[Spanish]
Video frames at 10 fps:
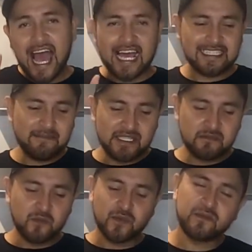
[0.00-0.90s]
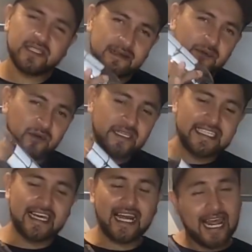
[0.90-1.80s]
Asimismo podemos
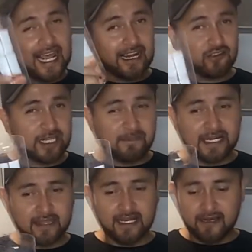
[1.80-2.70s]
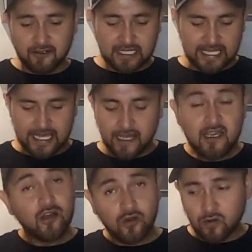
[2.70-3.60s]
aprovechar la otra parte de la
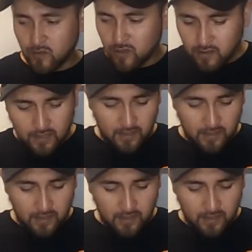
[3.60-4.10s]
botella como